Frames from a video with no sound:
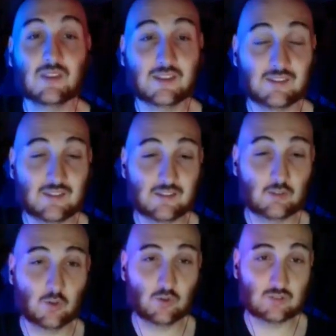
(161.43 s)
che si
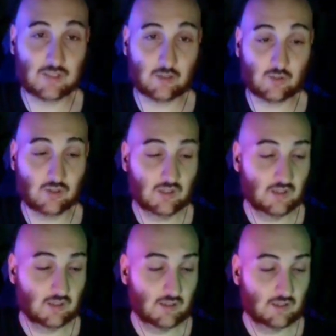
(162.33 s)
scontrano.
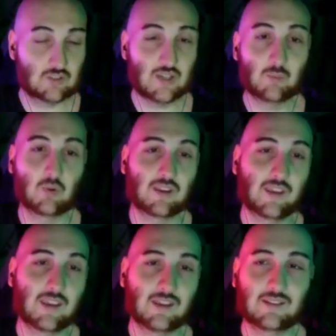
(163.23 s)
Diciamo
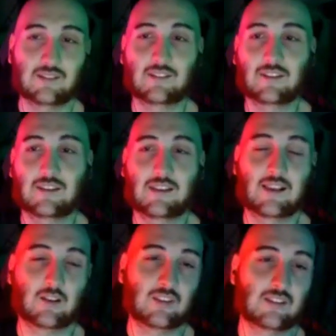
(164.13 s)
che
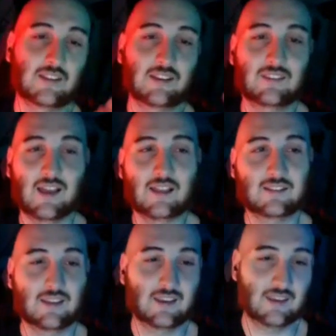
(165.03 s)
la cosa
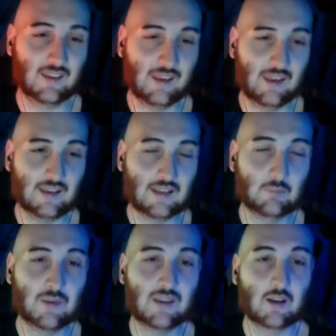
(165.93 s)
interessante è
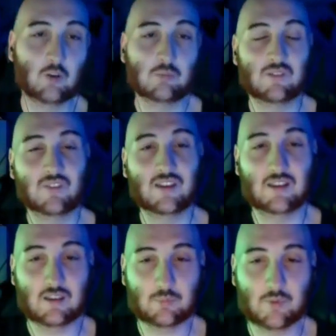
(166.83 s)
capire come i
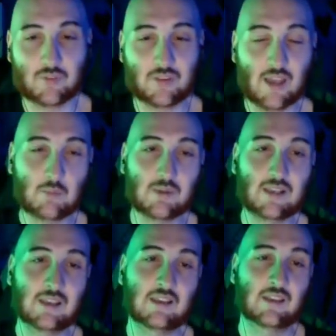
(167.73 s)
veri
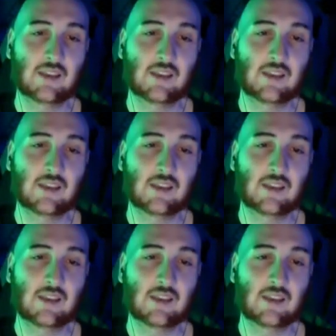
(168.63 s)
responsabili